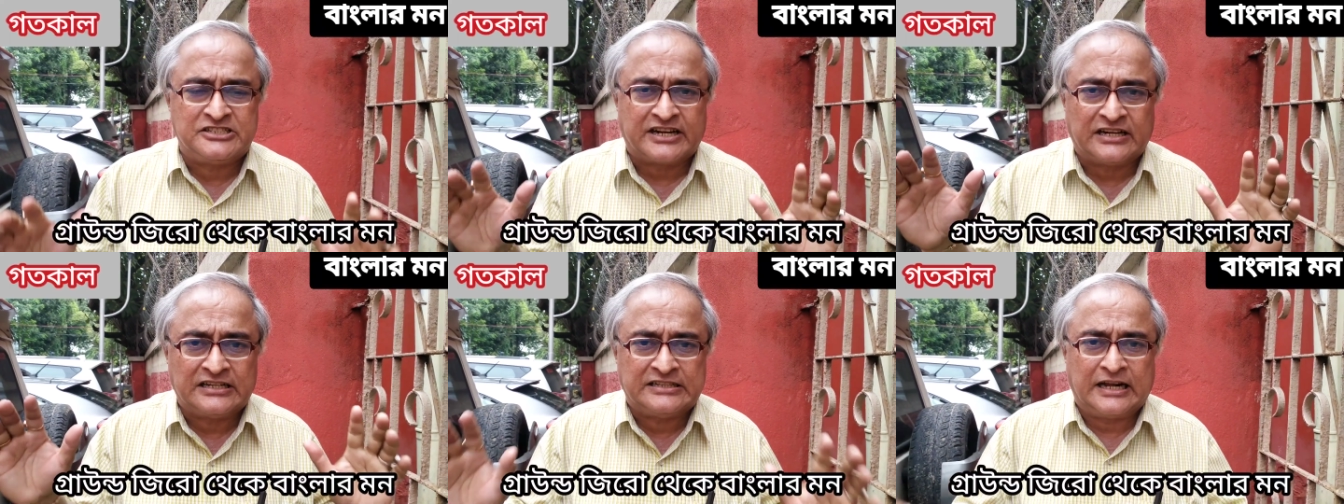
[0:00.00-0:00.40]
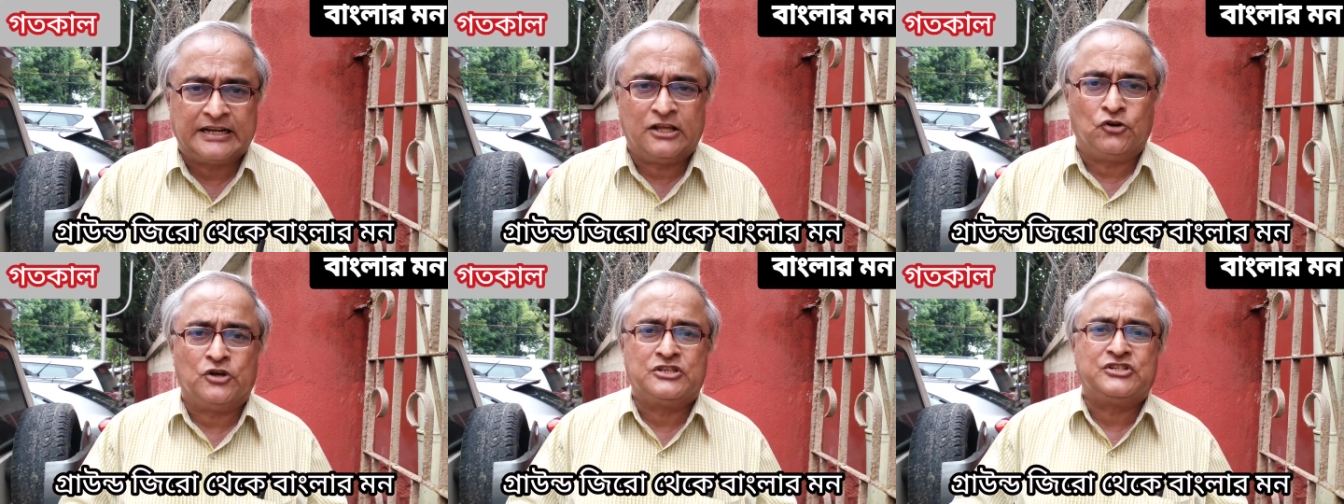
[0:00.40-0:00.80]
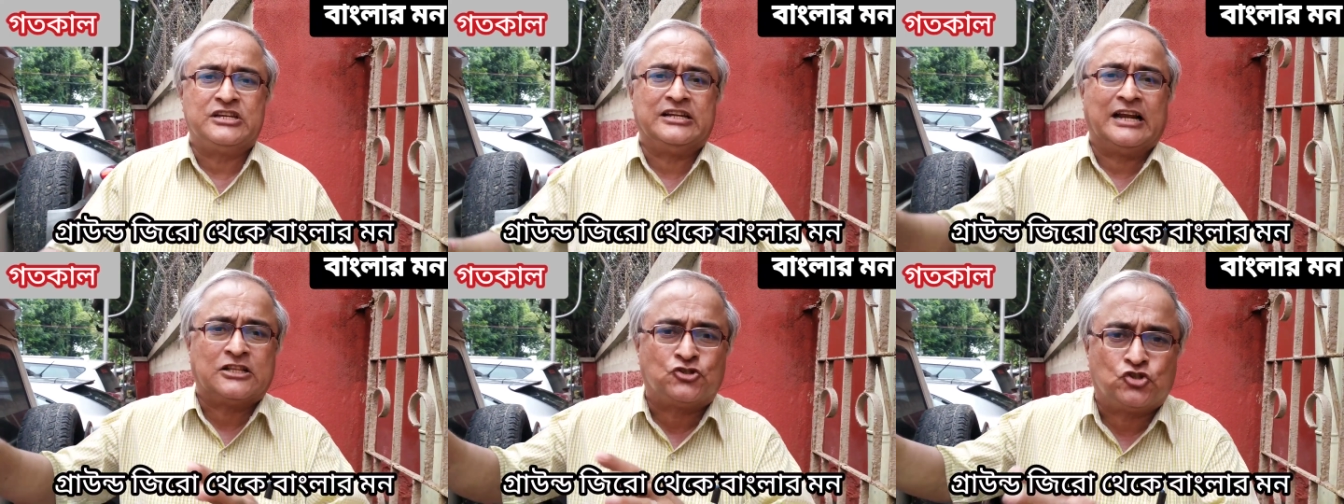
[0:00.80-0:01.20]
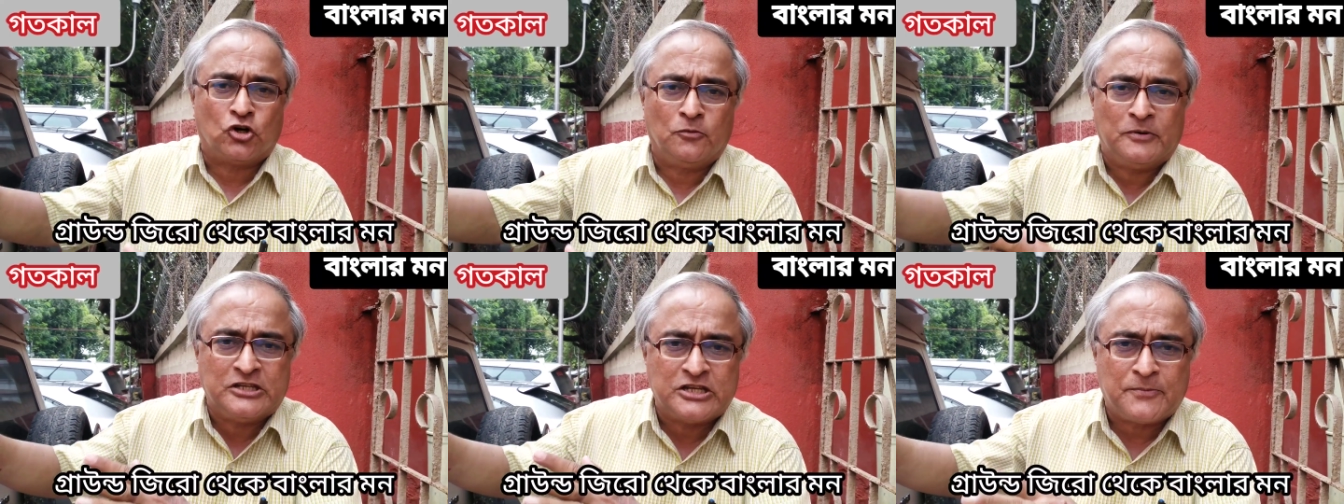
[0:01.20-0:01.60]
আমি যেখানে দাঁড়িয়ে রয়েছি রাজ্য
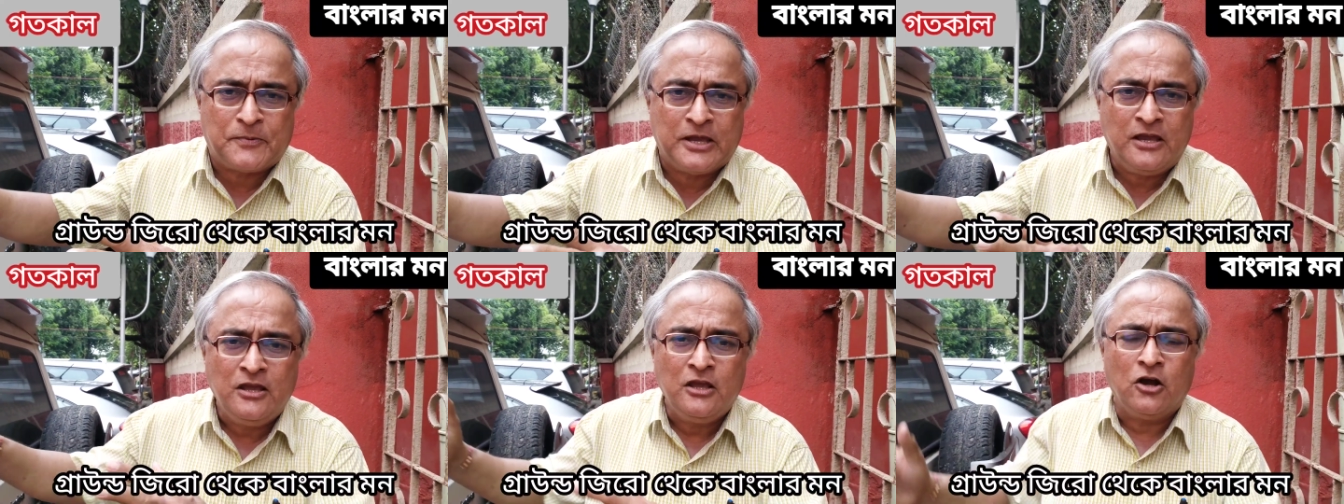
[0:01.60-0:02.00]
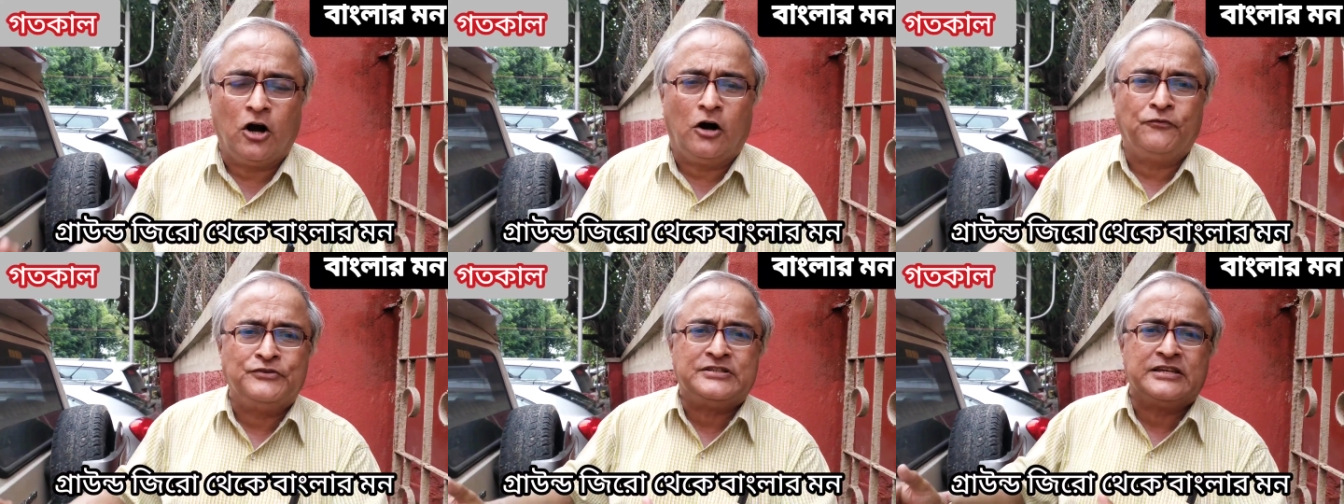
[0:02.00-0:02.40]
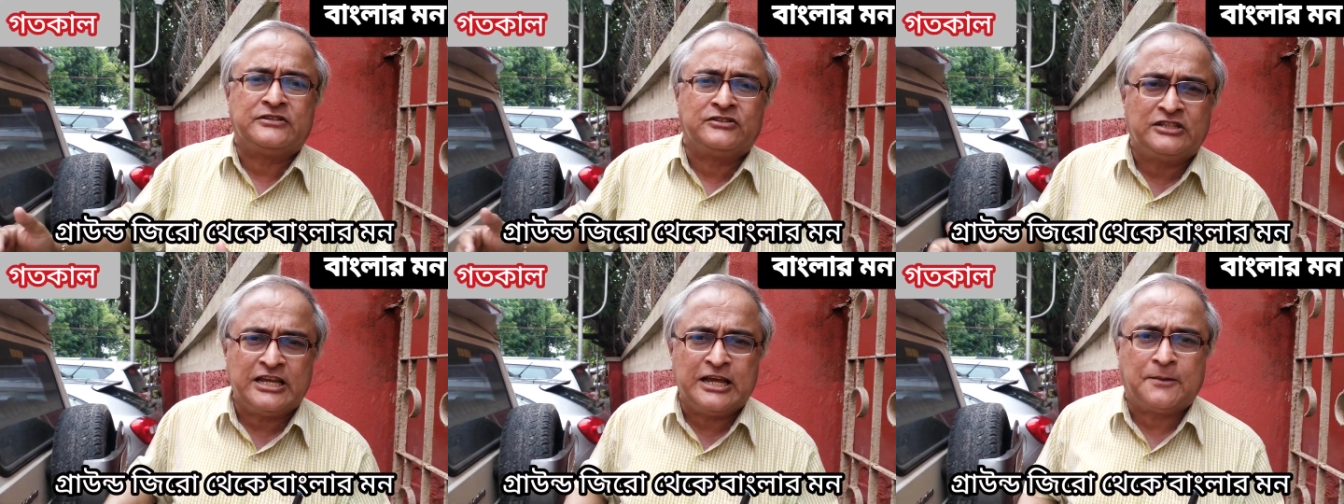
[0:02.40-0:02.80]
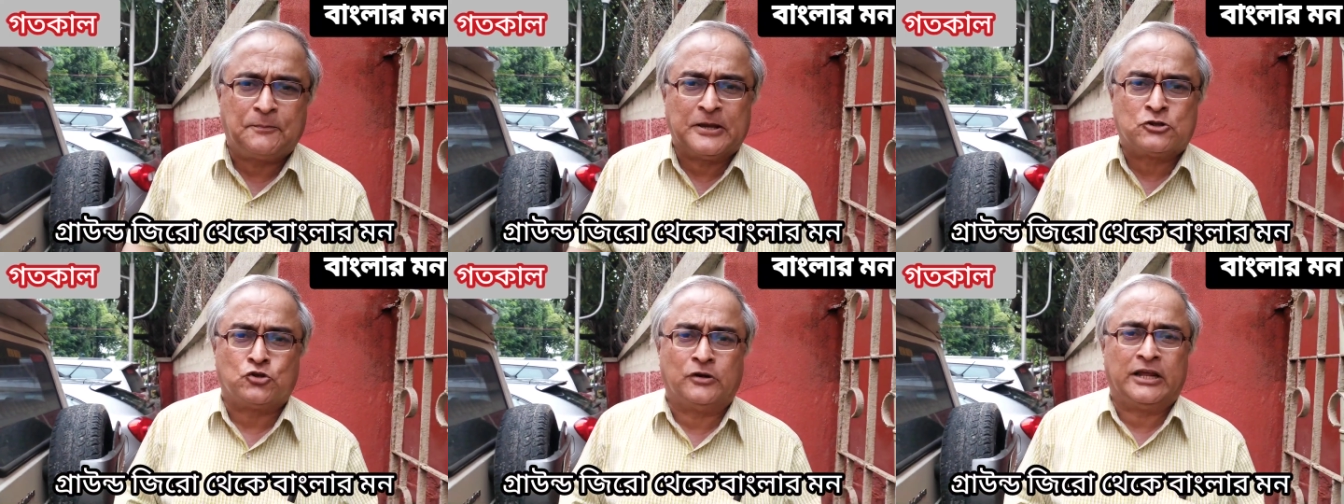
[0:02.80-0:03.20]
বিজেপি অফিসের ঠিক
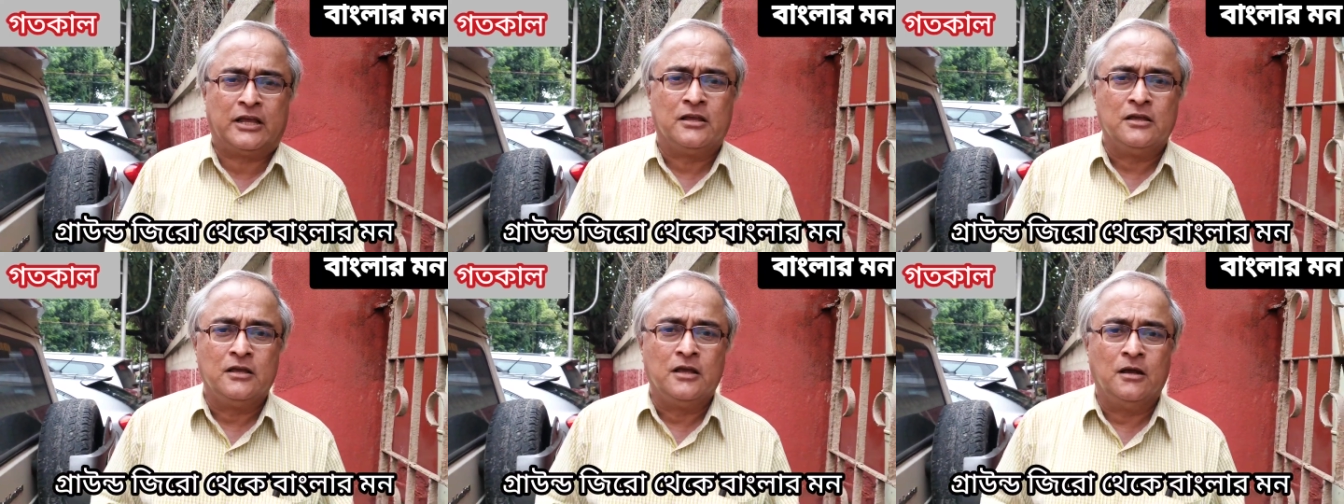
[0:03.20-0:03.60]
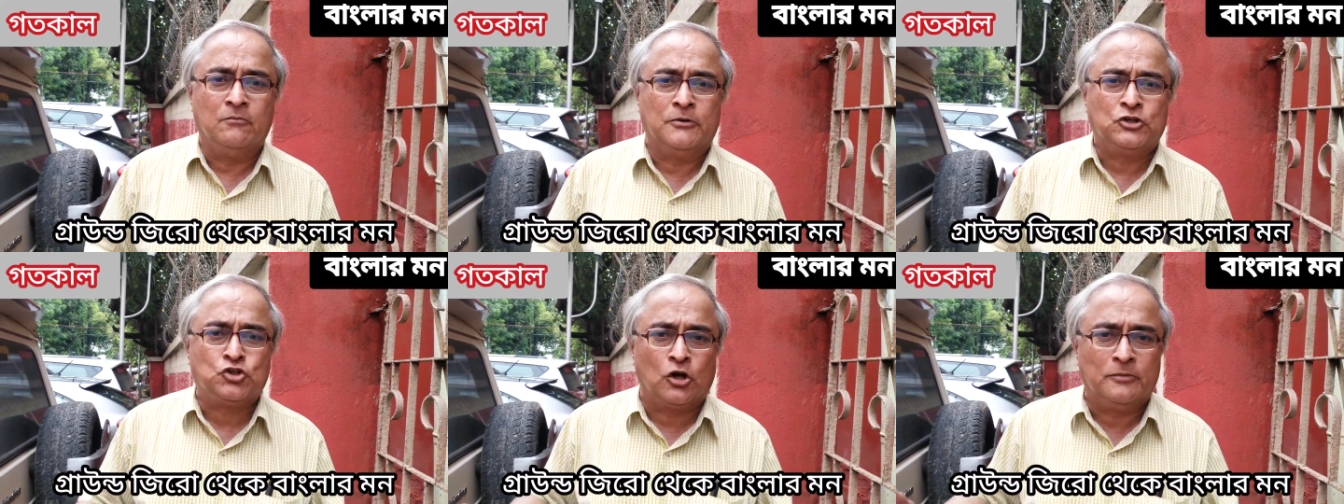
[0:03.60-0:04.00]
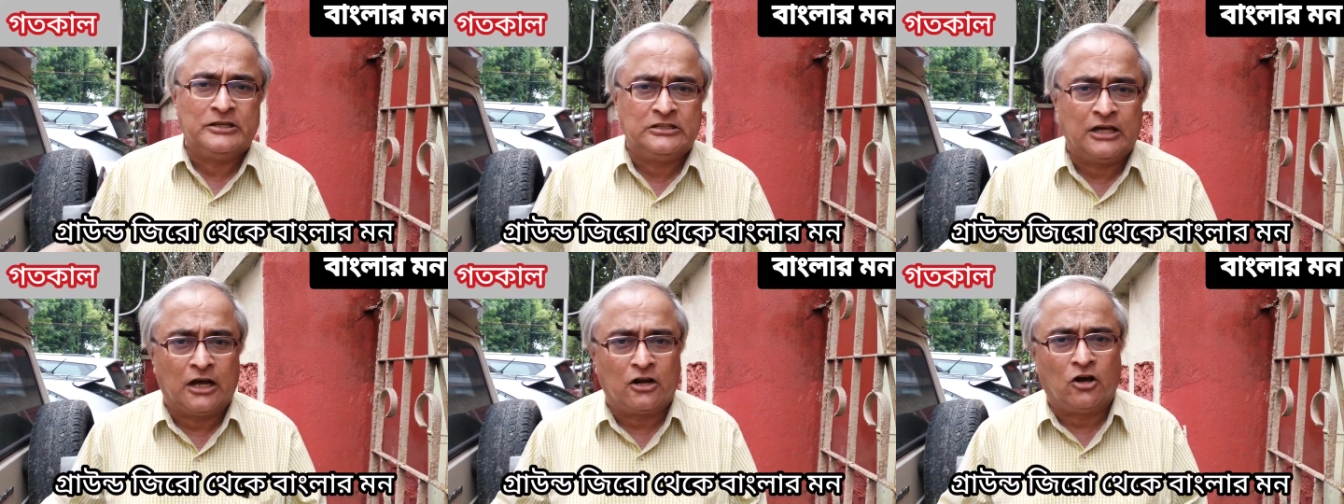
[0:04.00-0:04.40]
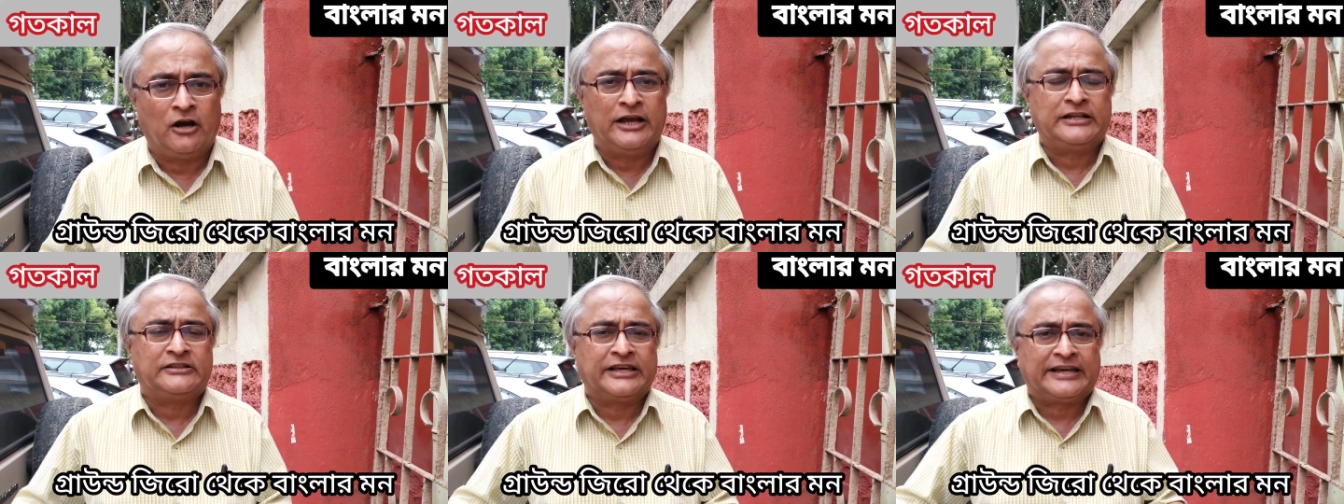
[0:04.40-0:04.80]
পেছনে
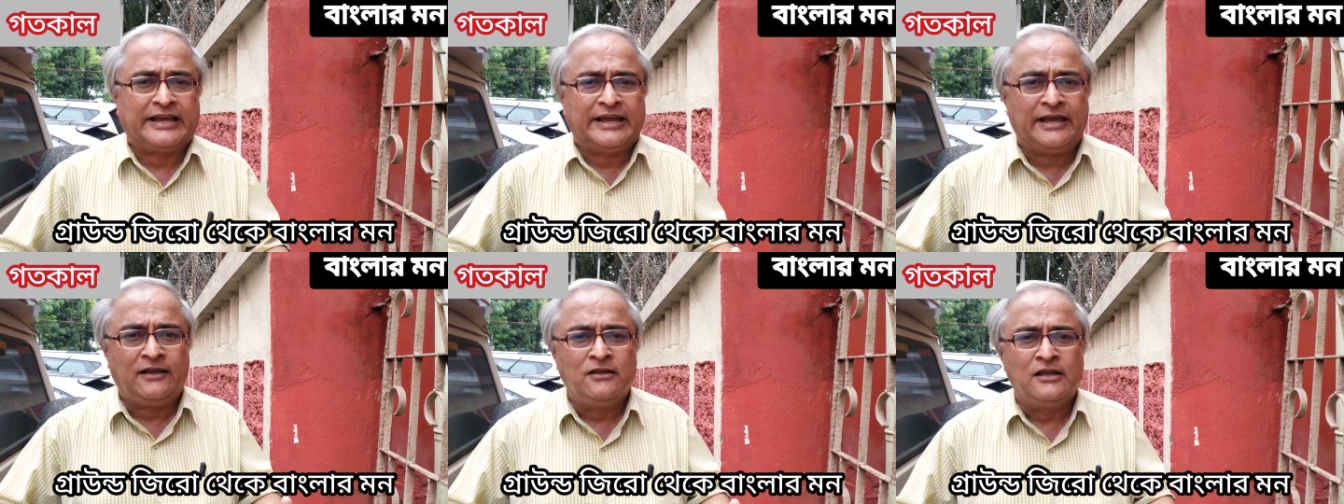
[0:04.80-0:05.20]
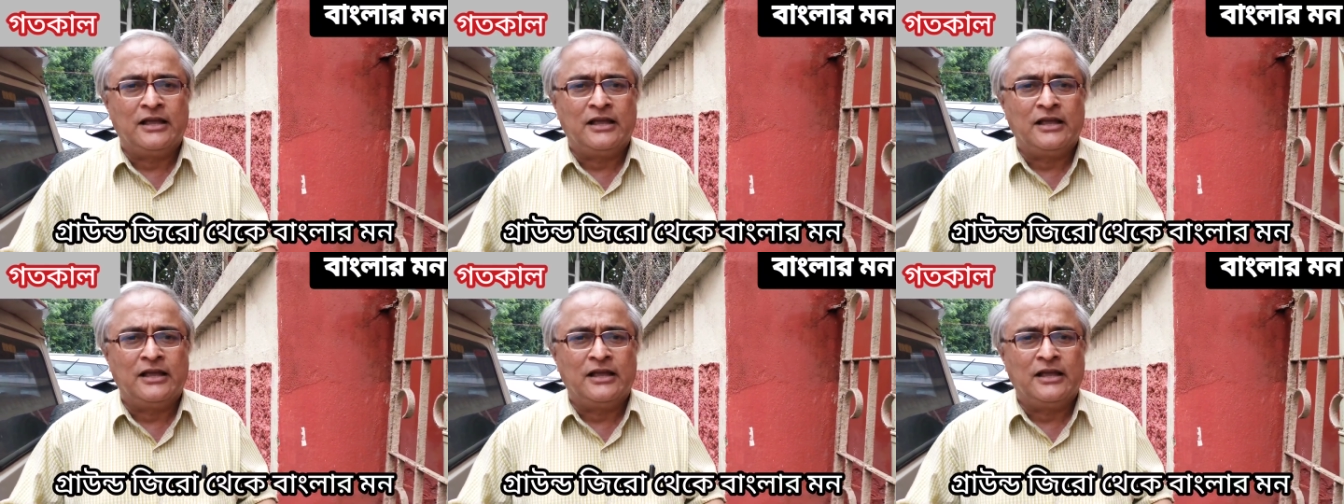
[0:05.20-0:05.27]
বিশ্ববিদ্যালয় থেকে